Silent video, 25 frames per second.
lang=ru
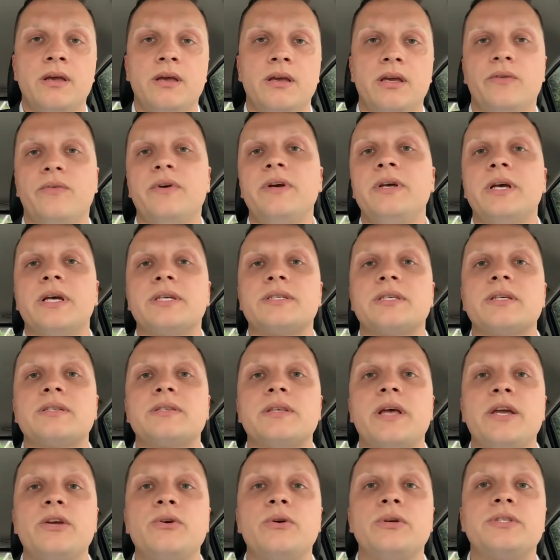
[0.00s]
и вы
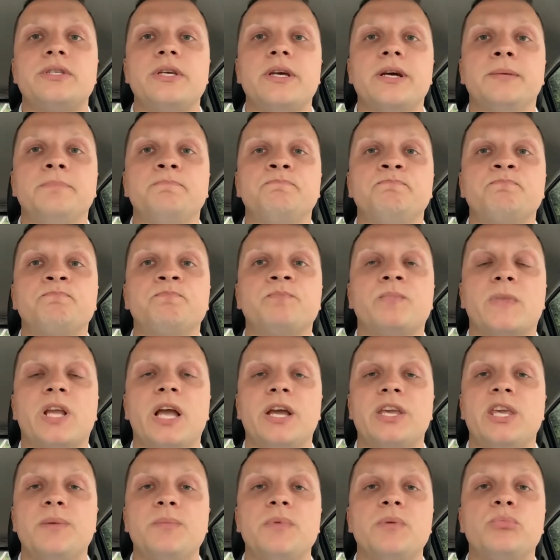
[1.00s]
осознаете,
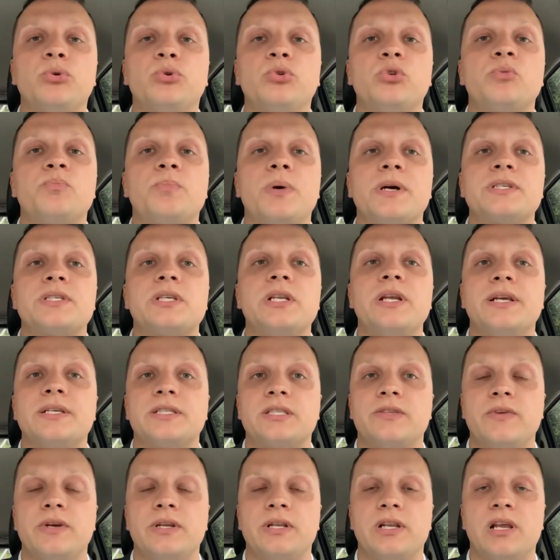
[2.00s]
какими будут
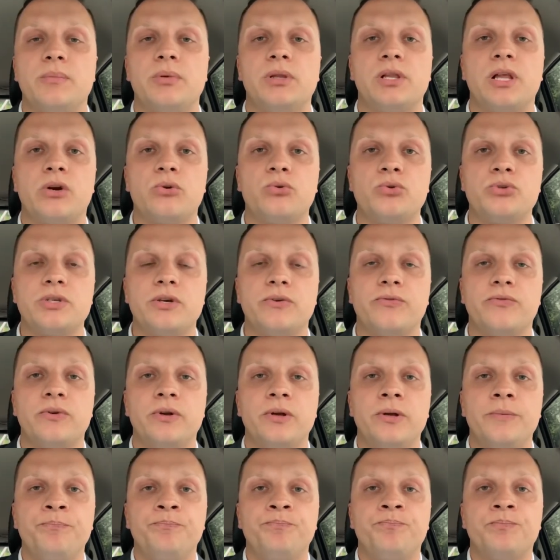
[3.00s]
последствия для белорусов,
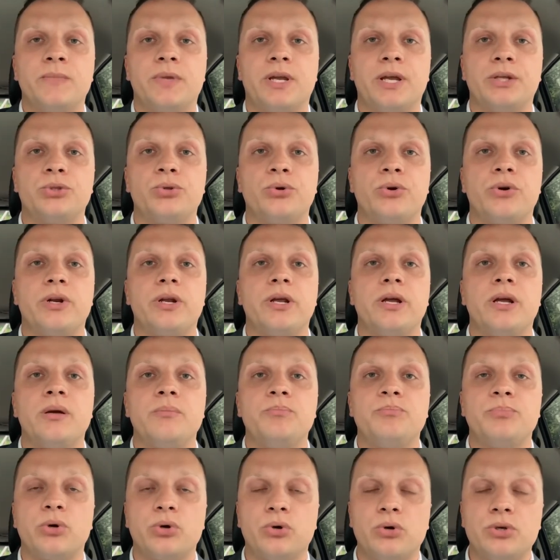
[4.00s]

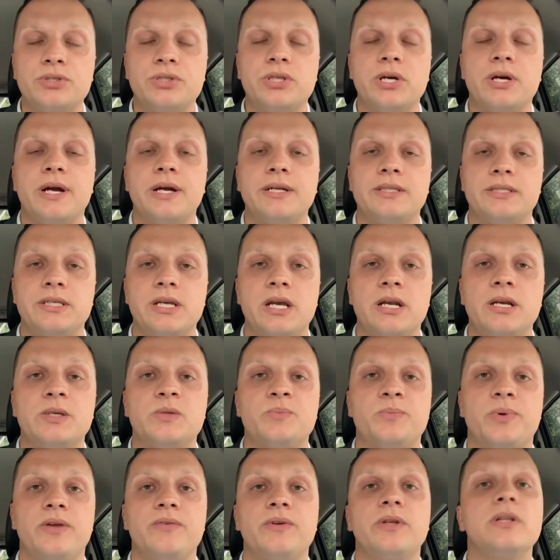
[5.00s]
которые просто хотели
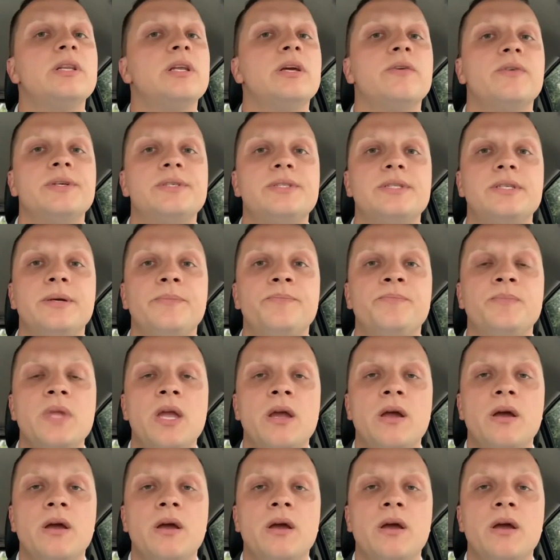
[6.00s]
справедливости,